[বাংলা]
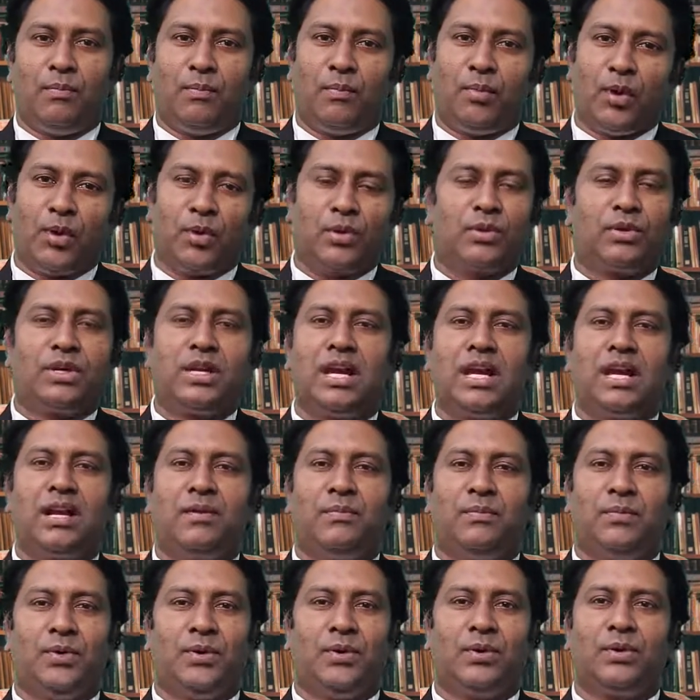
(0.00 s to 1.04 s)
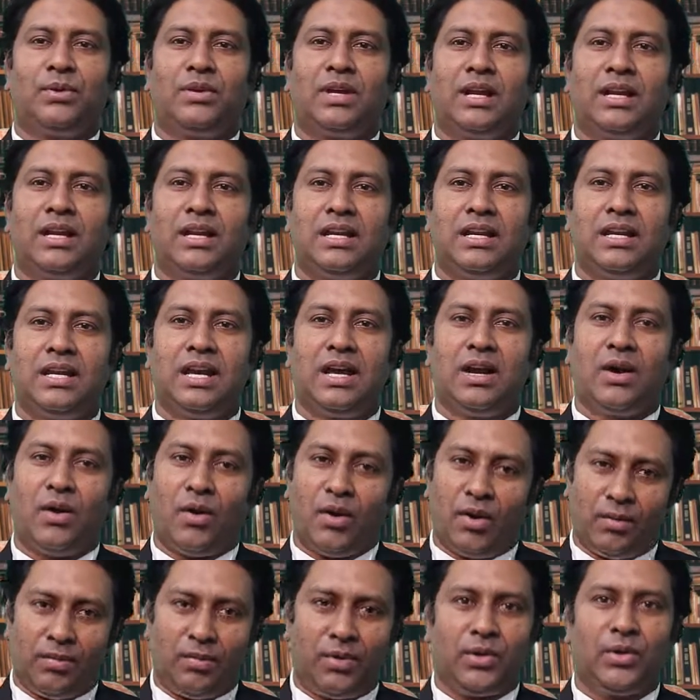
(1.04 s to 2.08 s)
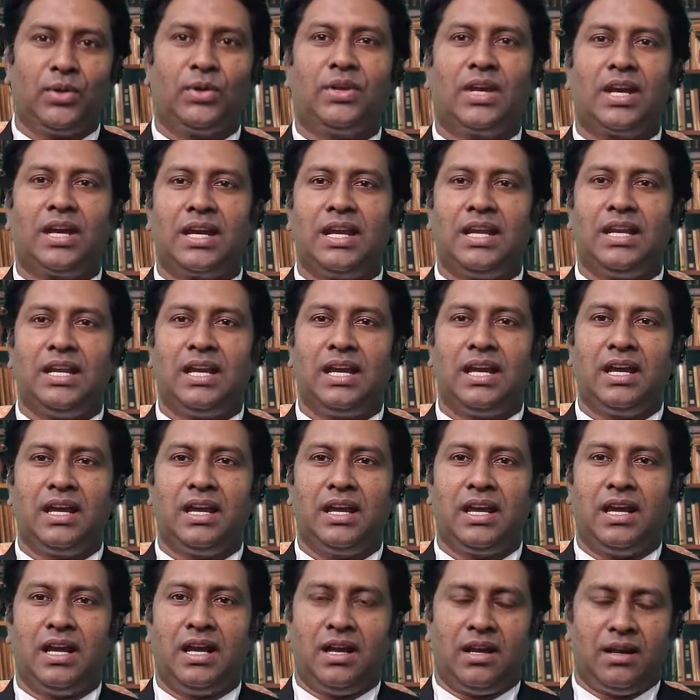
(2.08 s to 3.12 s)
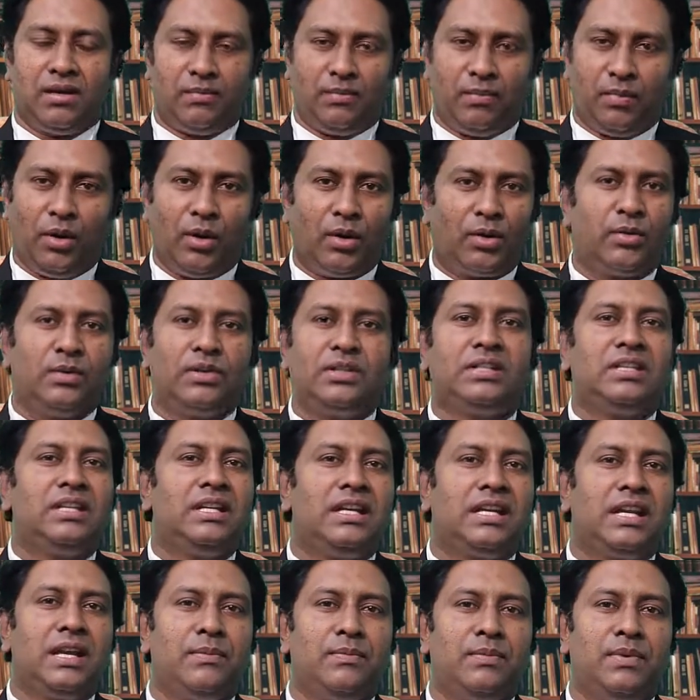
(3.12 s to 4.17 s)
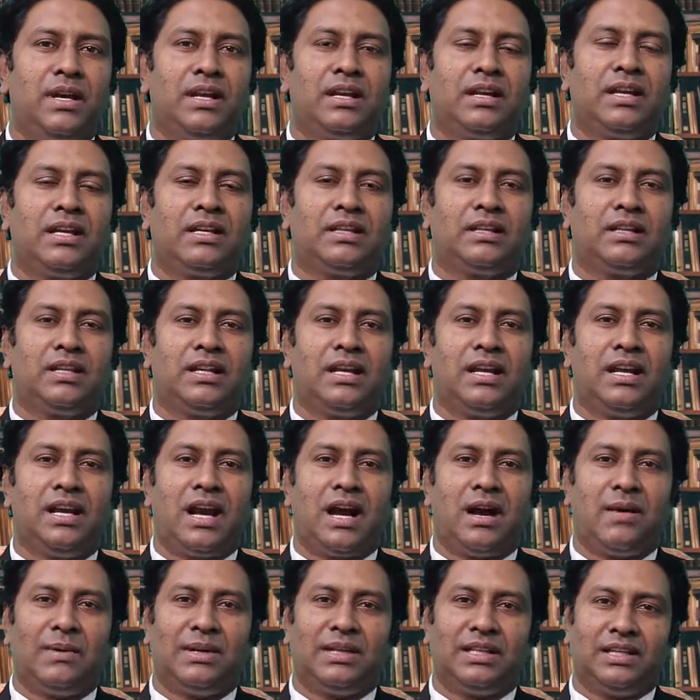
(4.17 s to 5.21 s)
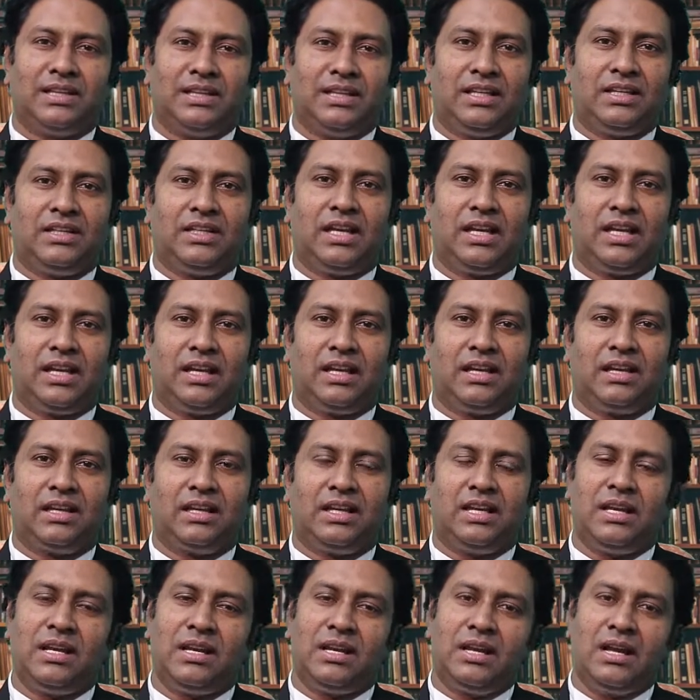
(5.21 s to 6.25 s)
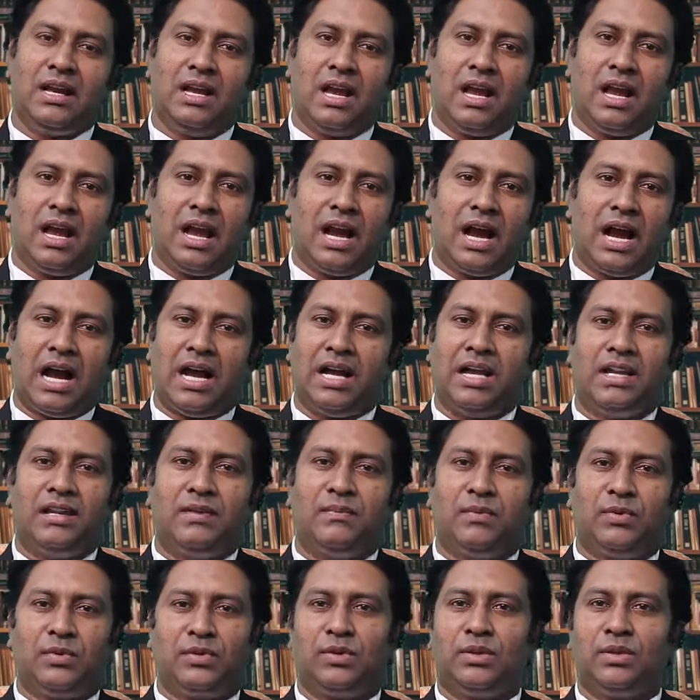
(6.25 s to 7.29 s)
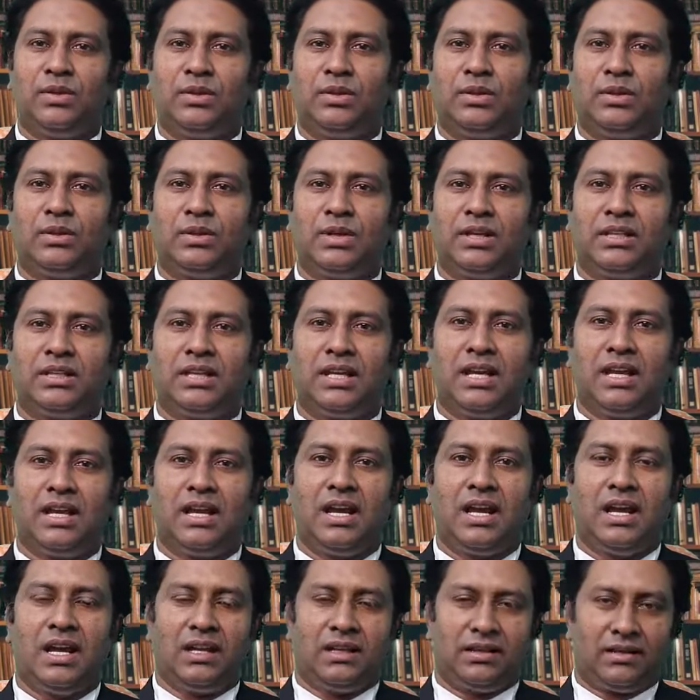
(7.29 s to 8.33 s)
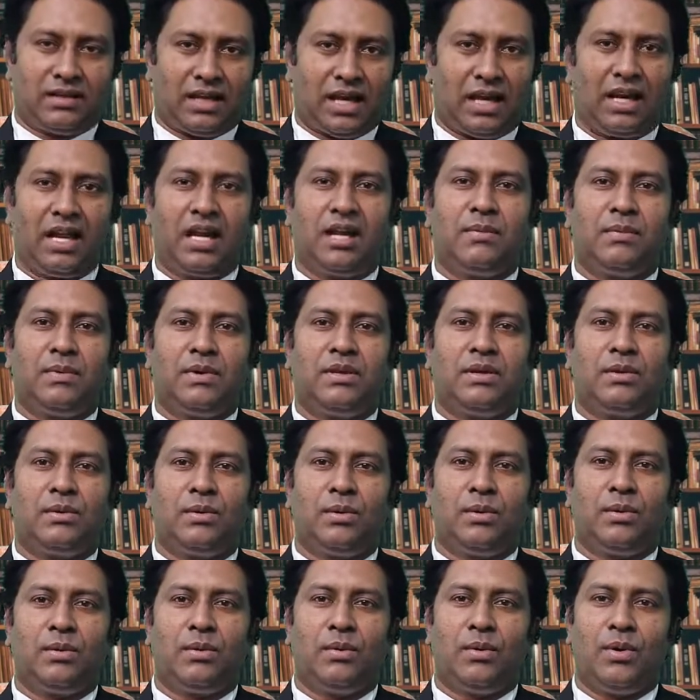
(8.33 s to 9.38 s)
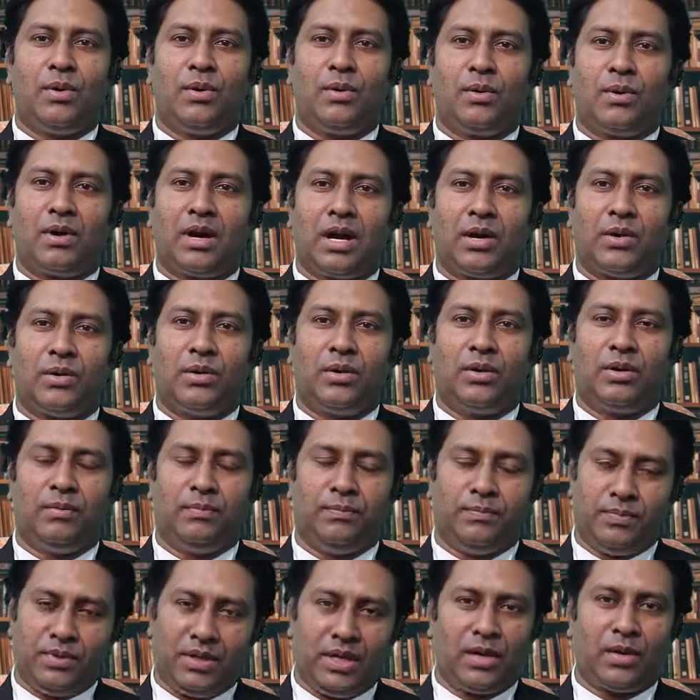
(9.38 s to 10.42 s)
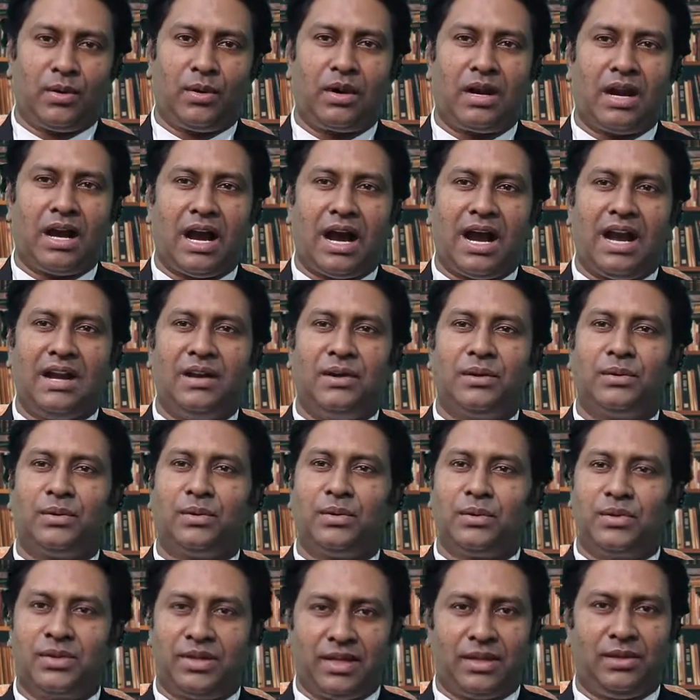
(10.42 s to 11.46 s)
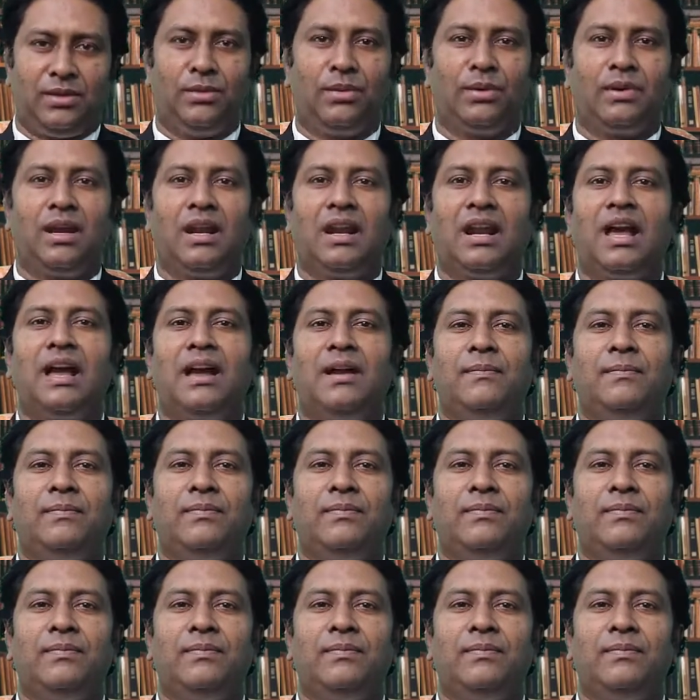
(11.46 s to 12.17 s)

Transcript: পরকীয়ার বৈধতাকে নিয়ে অবৈধতাকে নিয়ে পর স্ত্রীকে বিয়ের ক্ষেত্রে আমাদের দেশে কি আইন প্রচলিত রয়েছে তালাক ব্যতীত অন্য কারো বিয়ে করা আইনত সিদ্ধ কেনা